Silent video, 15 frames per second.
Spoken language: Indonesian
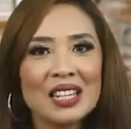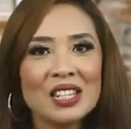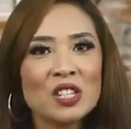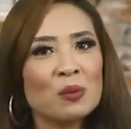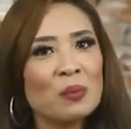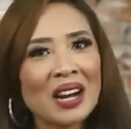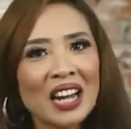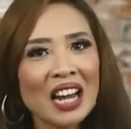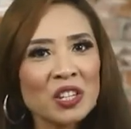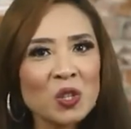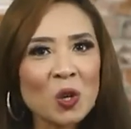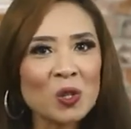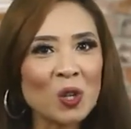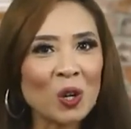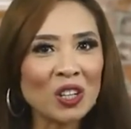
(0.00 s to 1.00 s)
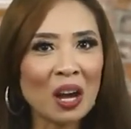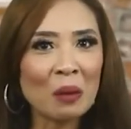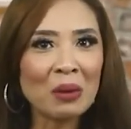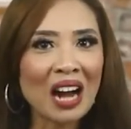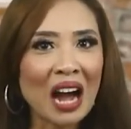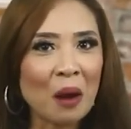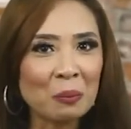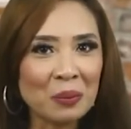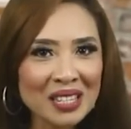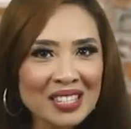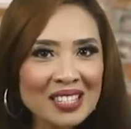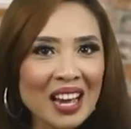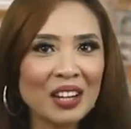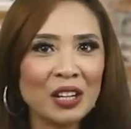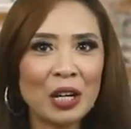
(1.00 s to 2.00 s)
Sebagai sosok yang
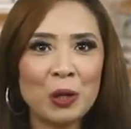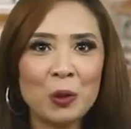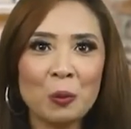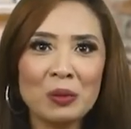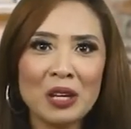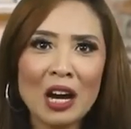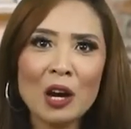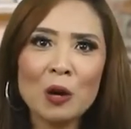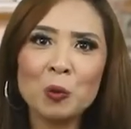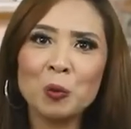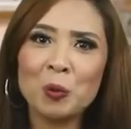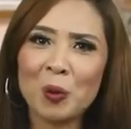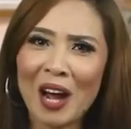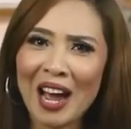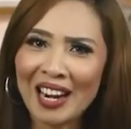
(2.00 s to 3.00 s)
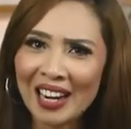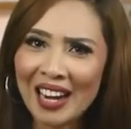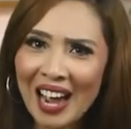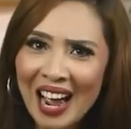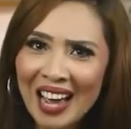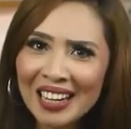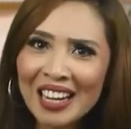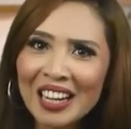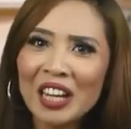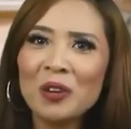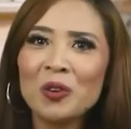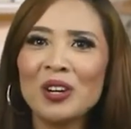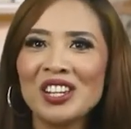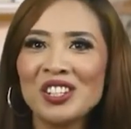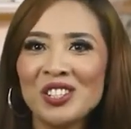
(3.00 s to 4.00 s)
menghabiskan hidupnya untuk anak-anak
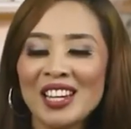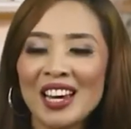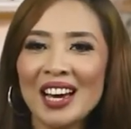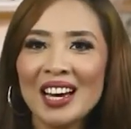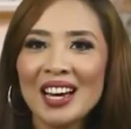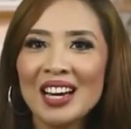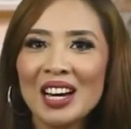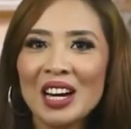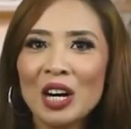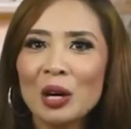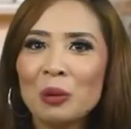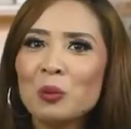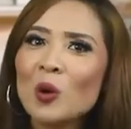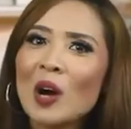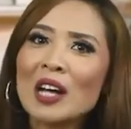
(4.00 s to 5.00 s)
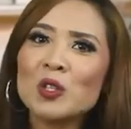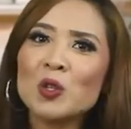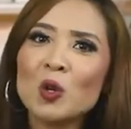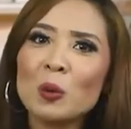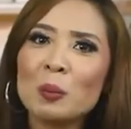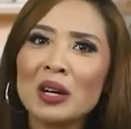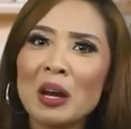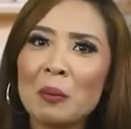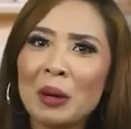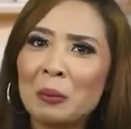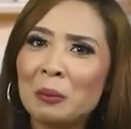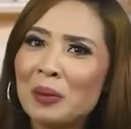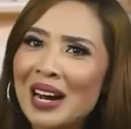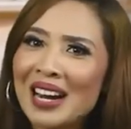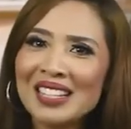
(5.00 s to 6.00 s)
Indonesia, Bukasur
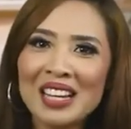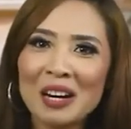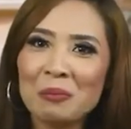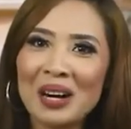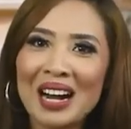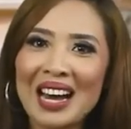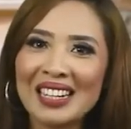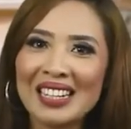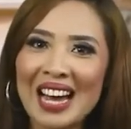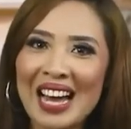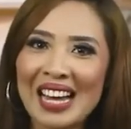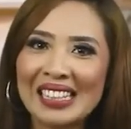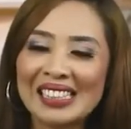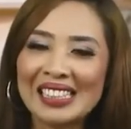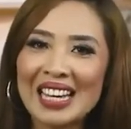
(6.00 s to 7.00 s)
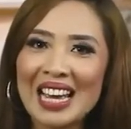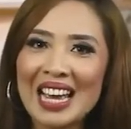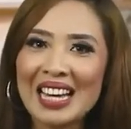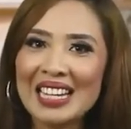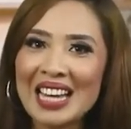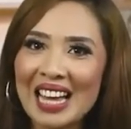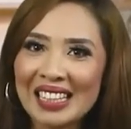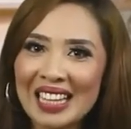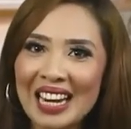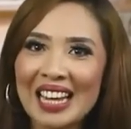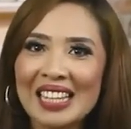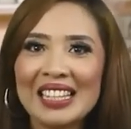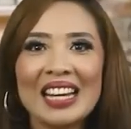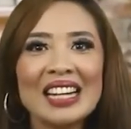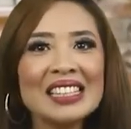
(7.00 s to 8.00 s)
mendapat banyak penghargaan. Di
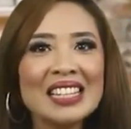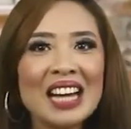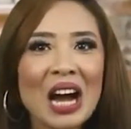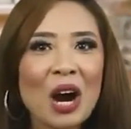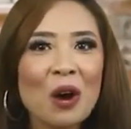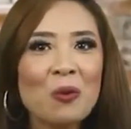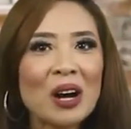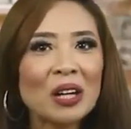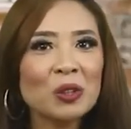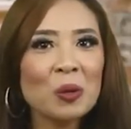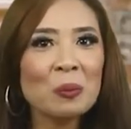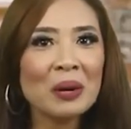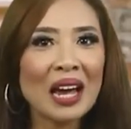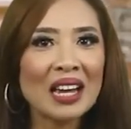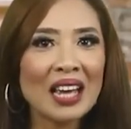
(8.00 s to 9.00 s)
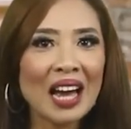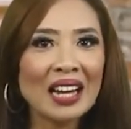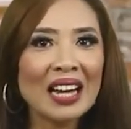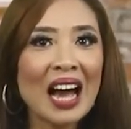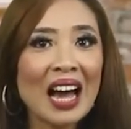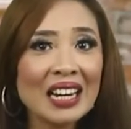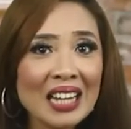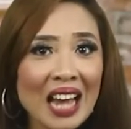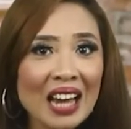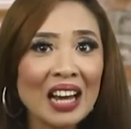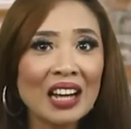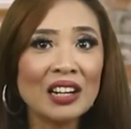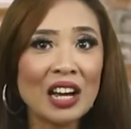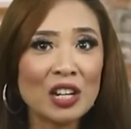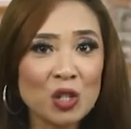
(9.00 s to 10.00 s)
antaranya, waktu perayaan Hari
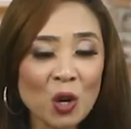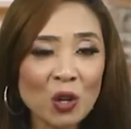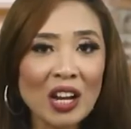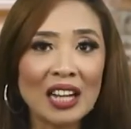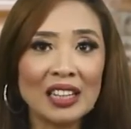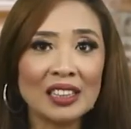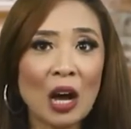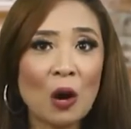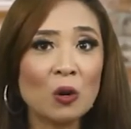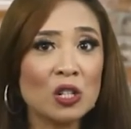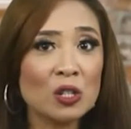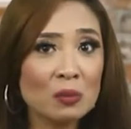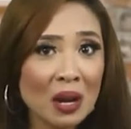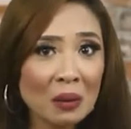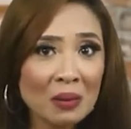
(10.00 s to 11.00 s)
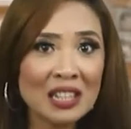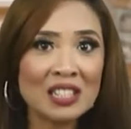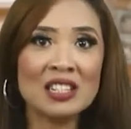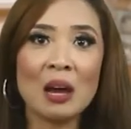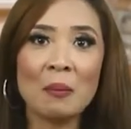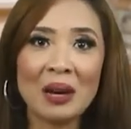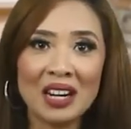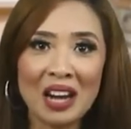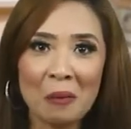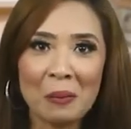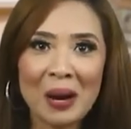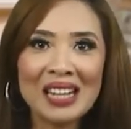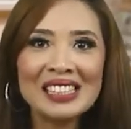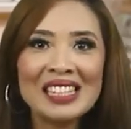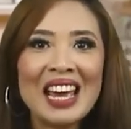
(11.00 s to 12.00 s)
Anak Nasional tahun
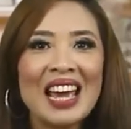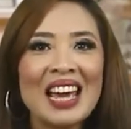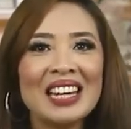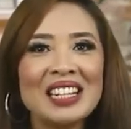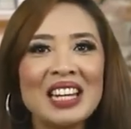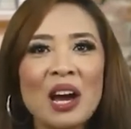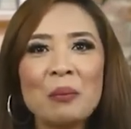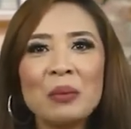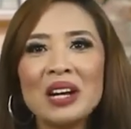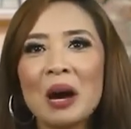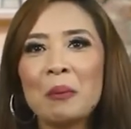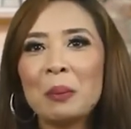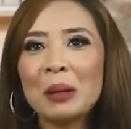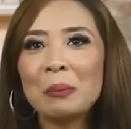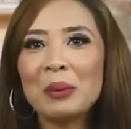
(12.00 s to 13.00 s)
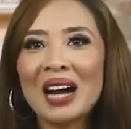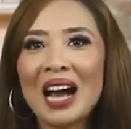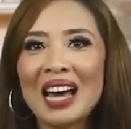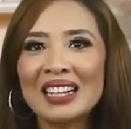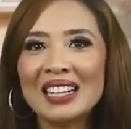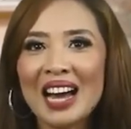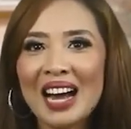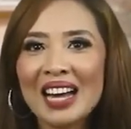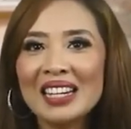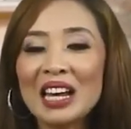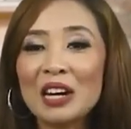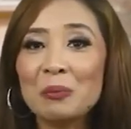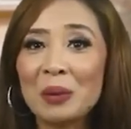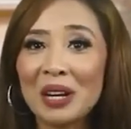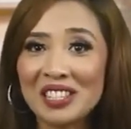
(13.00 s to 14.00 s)
1988, dia mendapat penghargaan
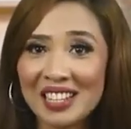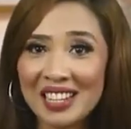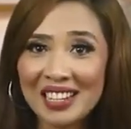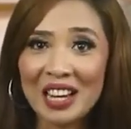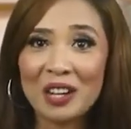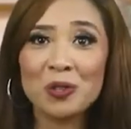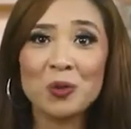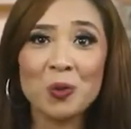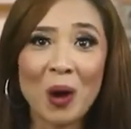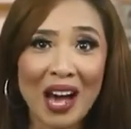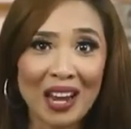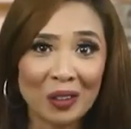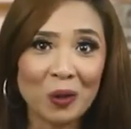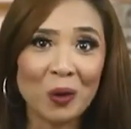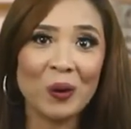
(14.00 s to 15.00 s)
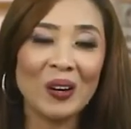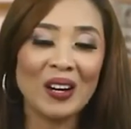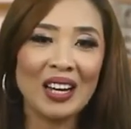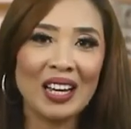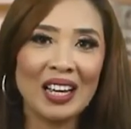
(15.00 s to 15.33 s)
dari Presiden Soeharto.